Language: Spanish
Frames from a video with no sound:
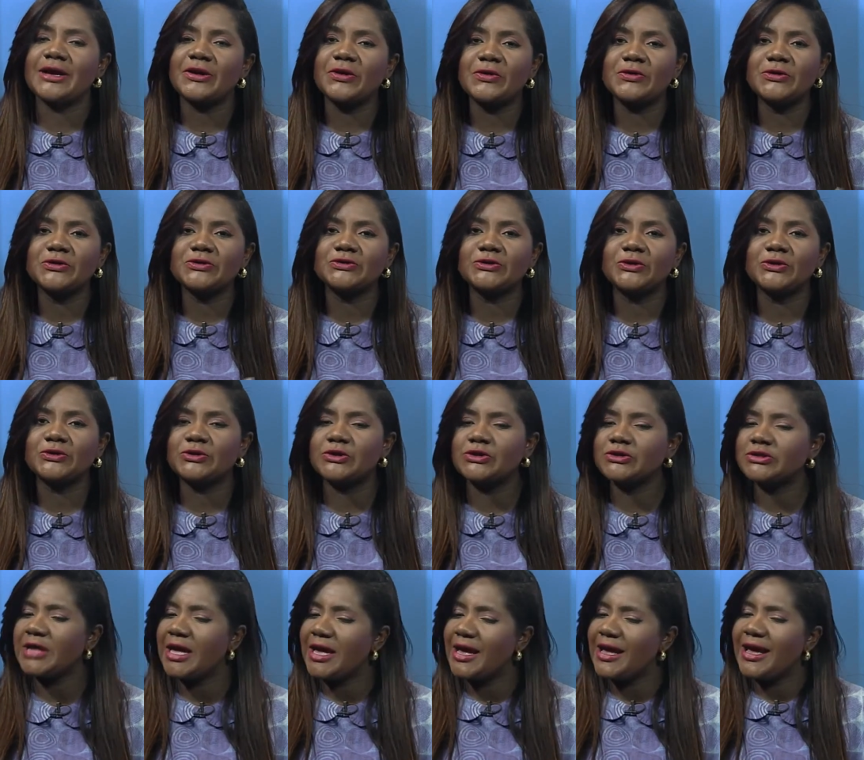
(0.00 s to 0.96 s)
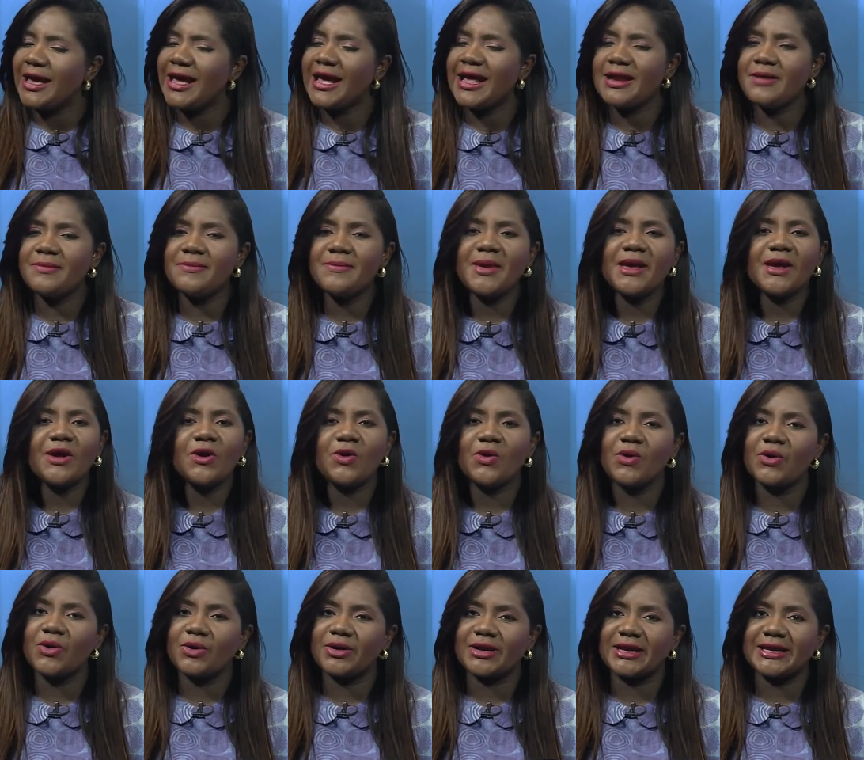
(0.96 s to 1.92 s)
y está con nosotros el
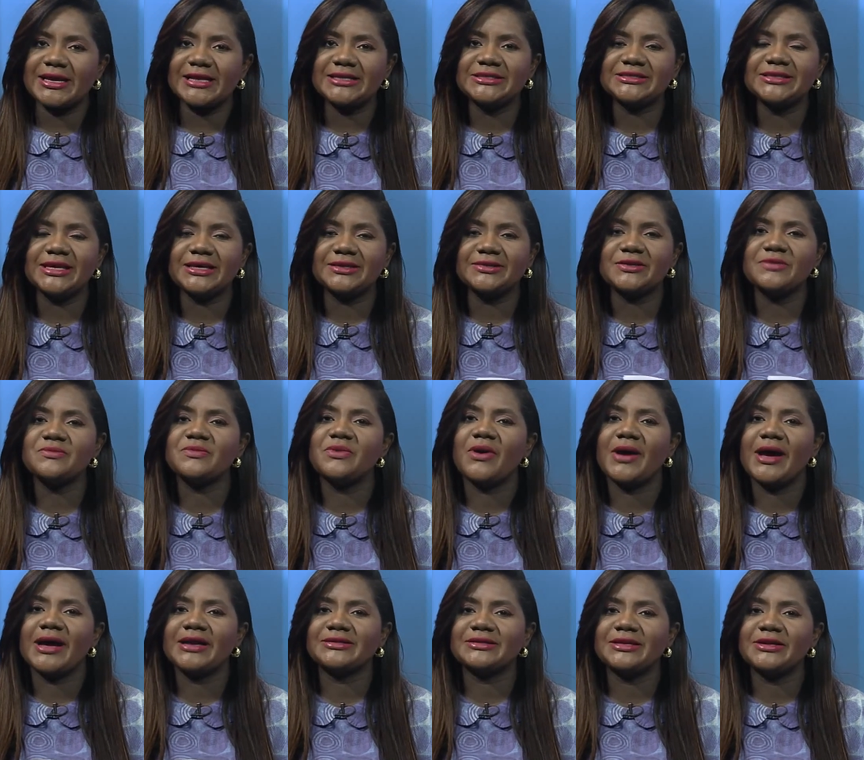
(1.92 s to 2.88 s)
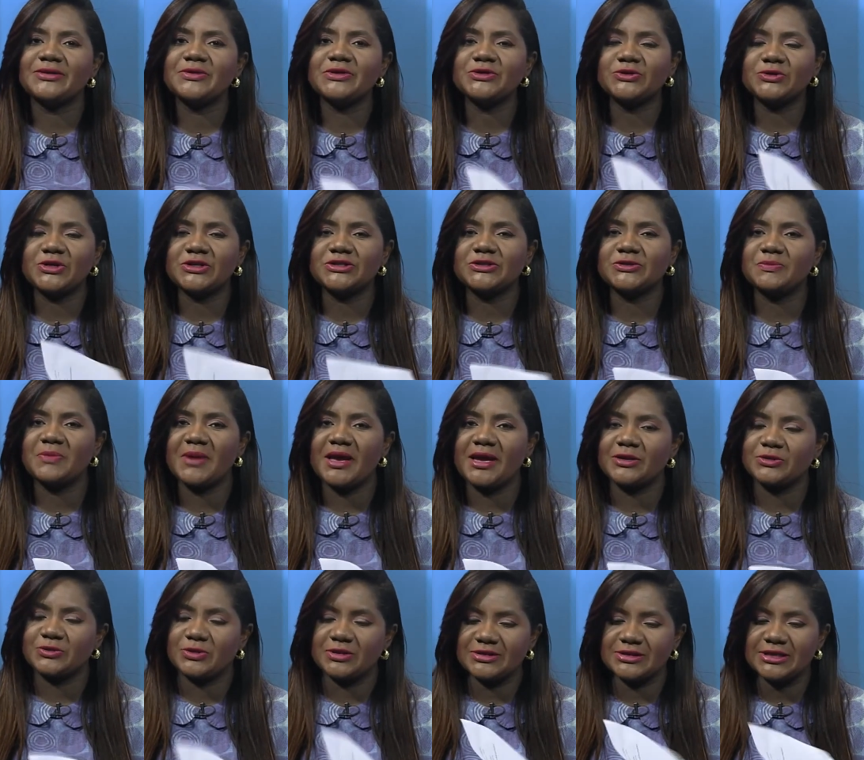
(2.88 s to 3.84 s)
mejor en el séptimo arte, nuestro
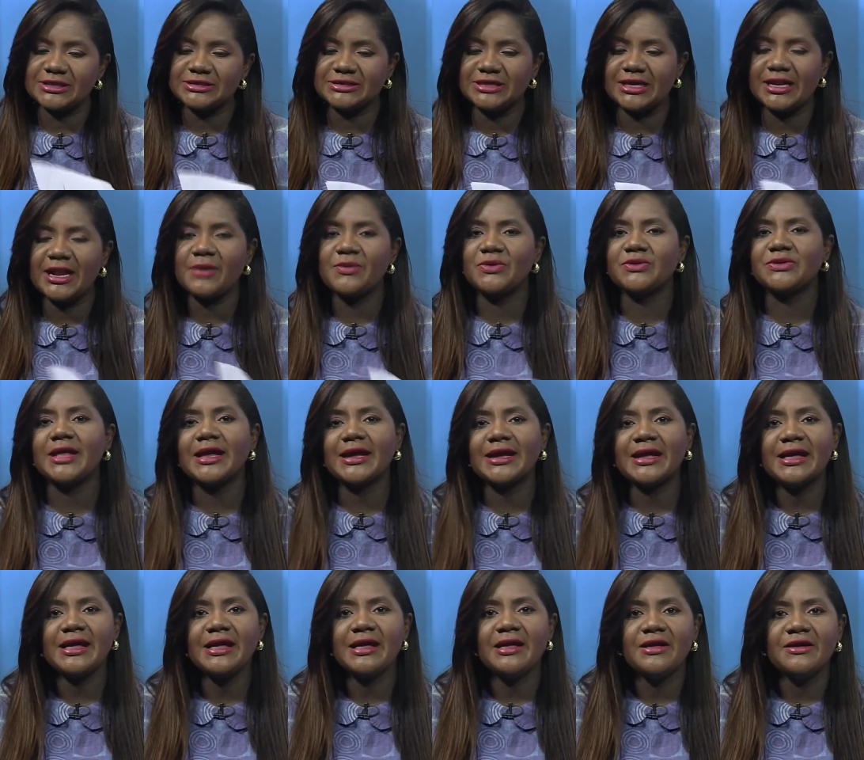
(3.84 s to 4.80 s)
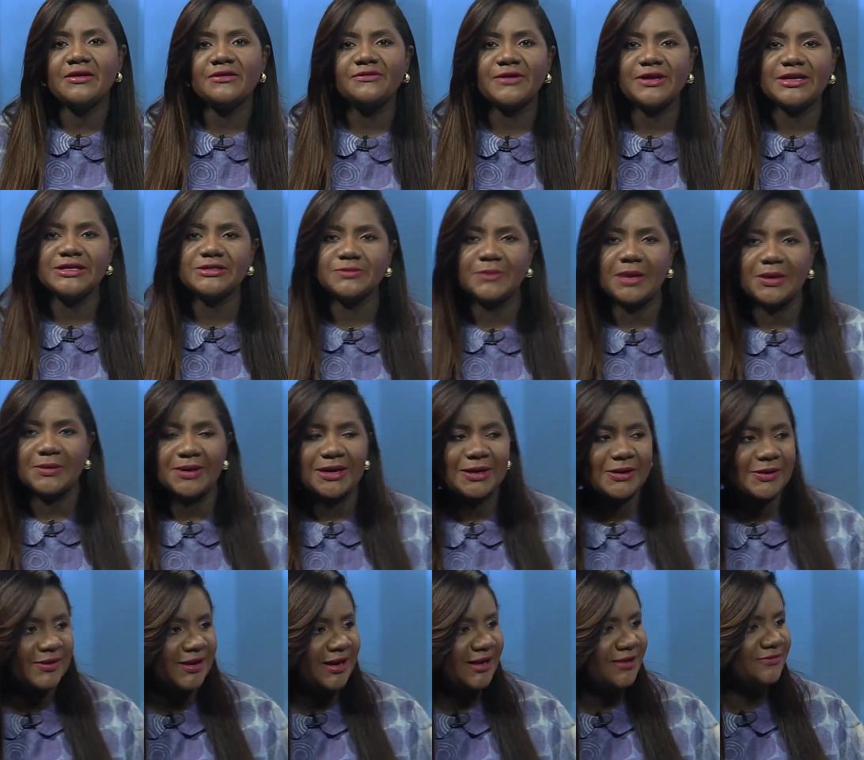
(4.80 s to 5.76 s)
experto en Desde la Butaca, Feliz
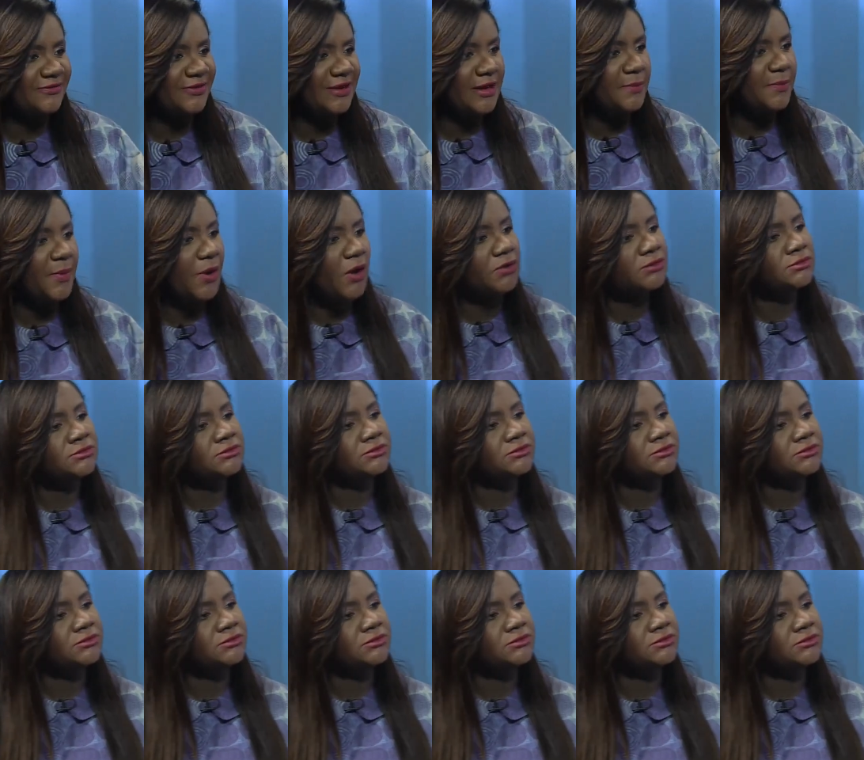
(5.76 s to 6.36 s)
Manuel Lora. Así